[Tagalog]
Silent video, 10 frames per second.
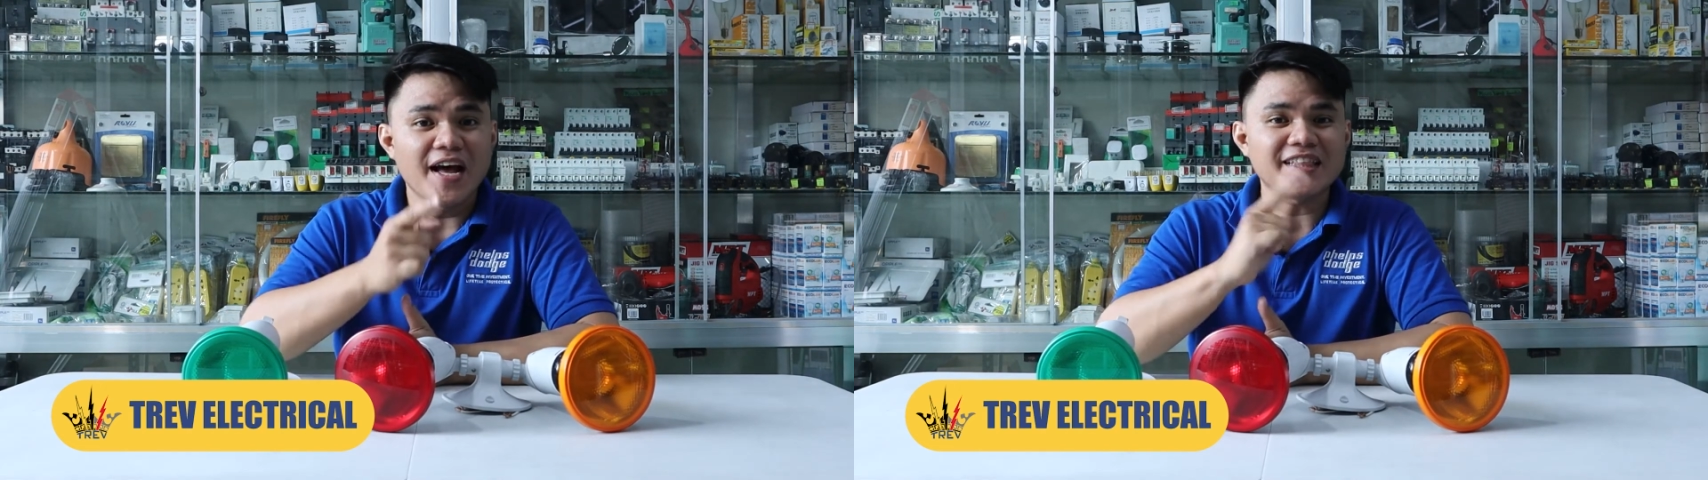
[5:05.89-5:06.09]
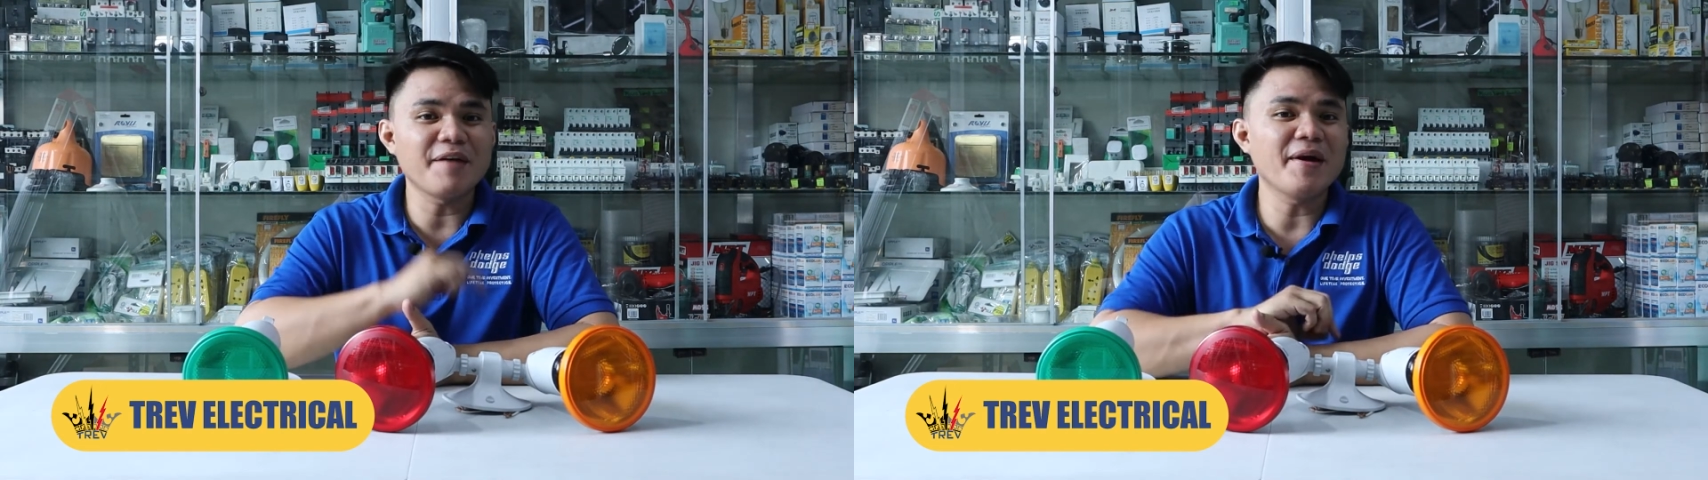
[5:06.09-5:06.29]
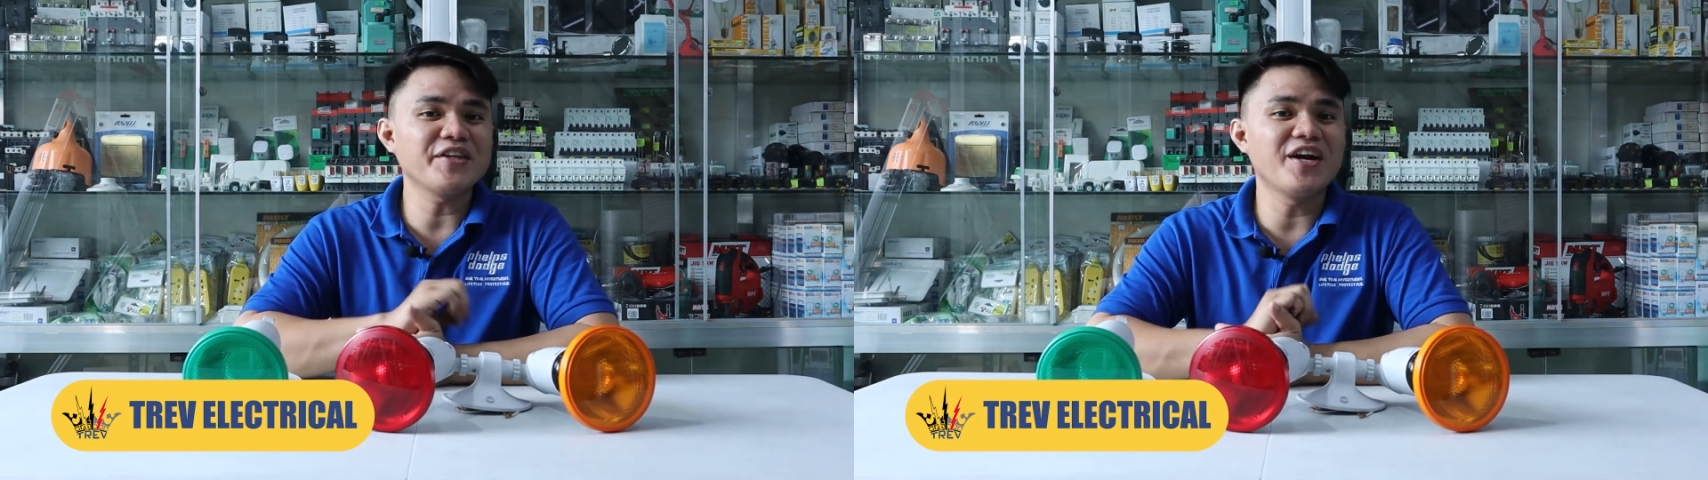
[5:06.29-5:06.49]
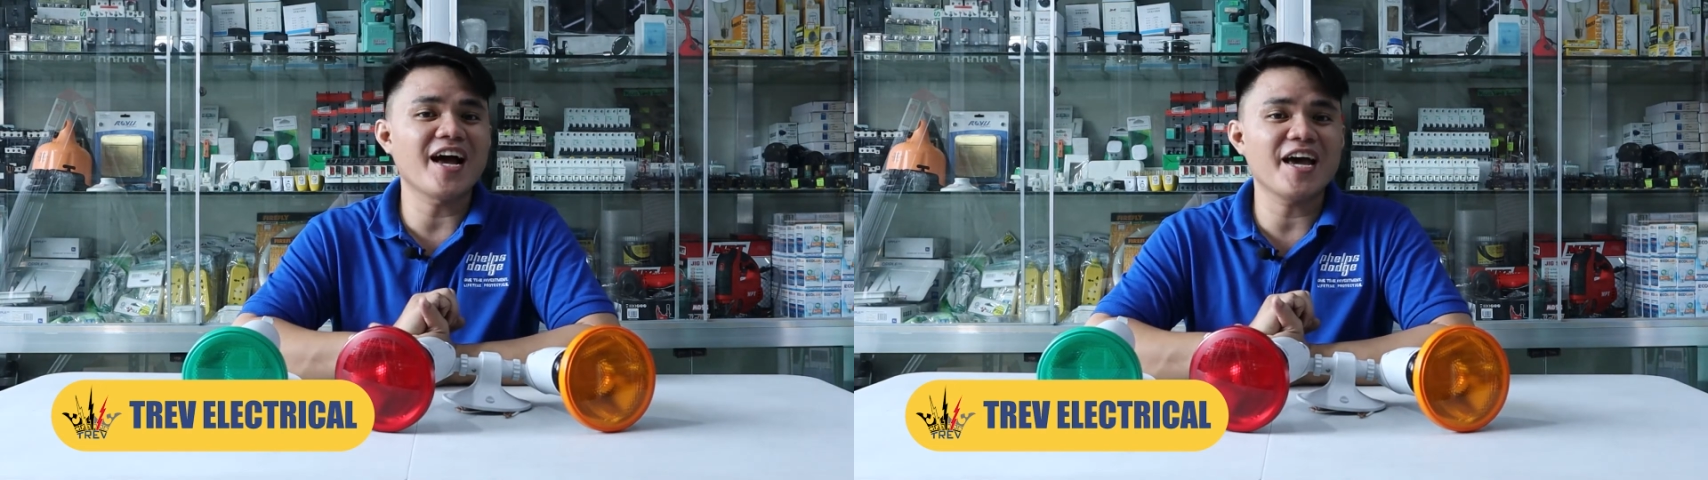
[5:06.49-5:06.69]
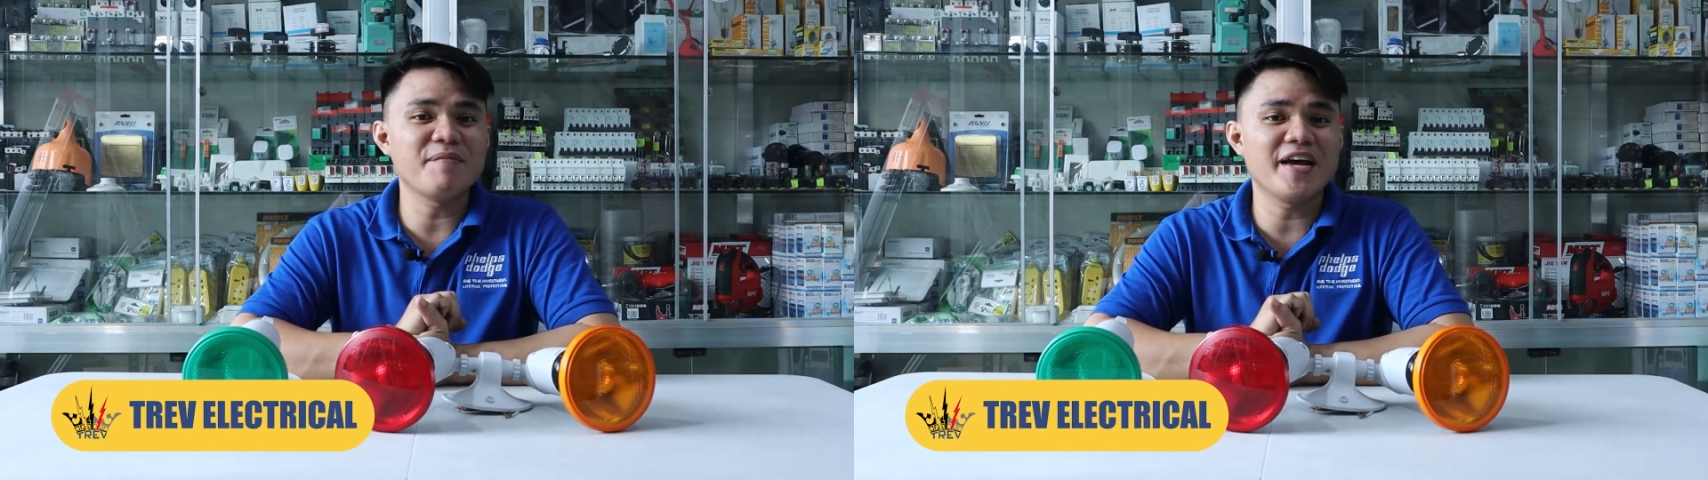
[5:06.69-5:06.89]
At reminder
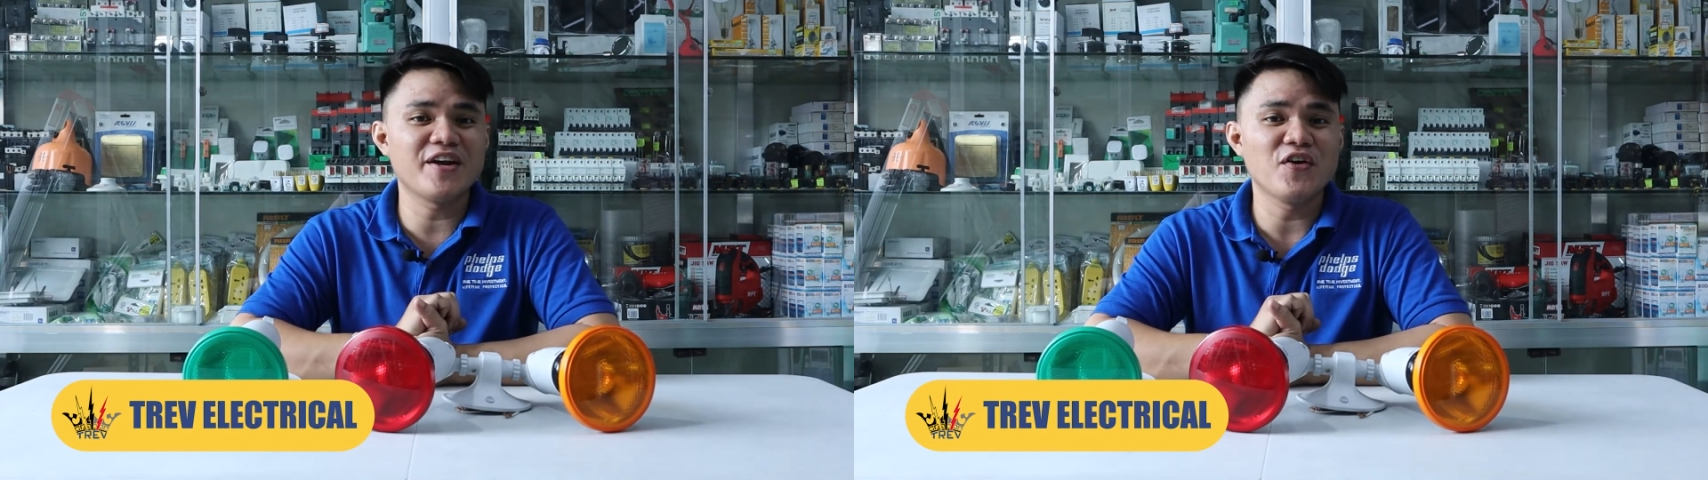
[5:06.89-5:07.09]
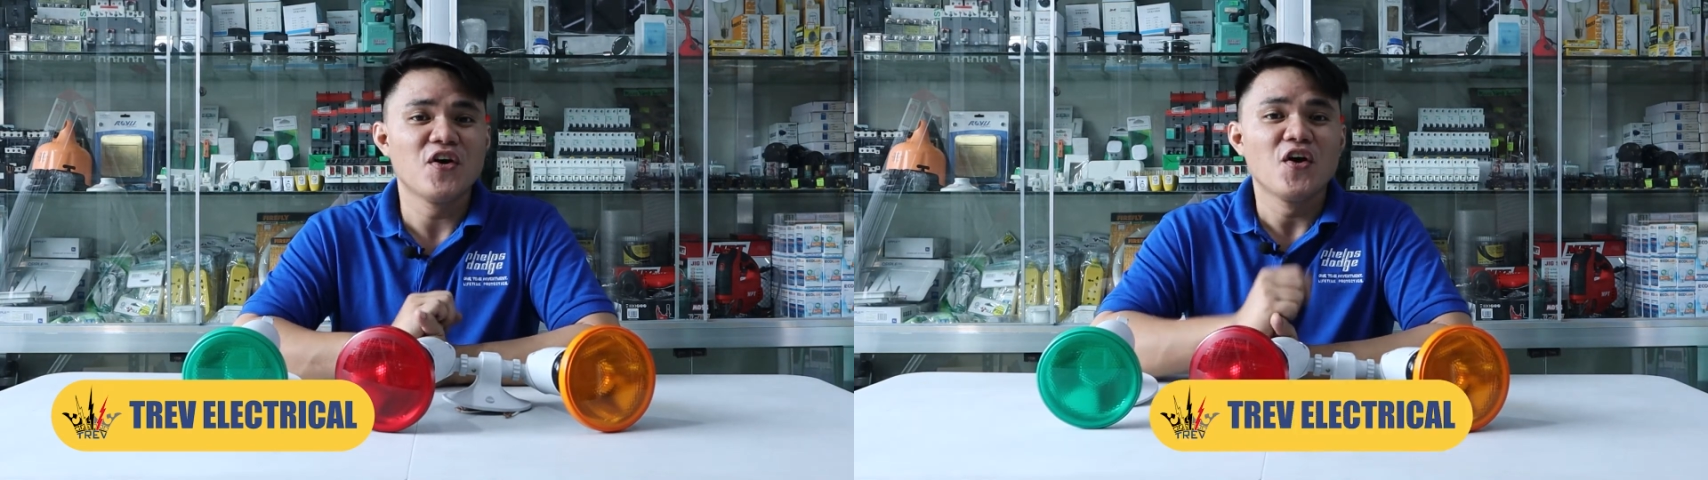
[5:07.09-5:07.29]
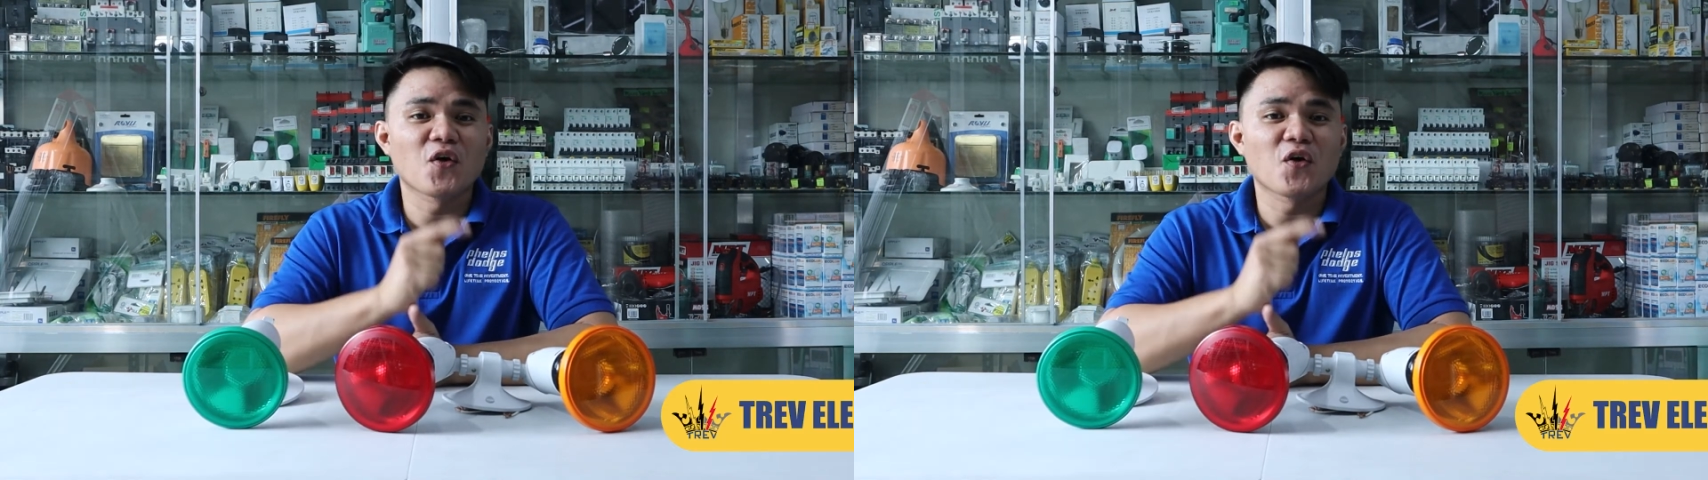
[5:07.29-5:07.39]
lang kaibigan, no?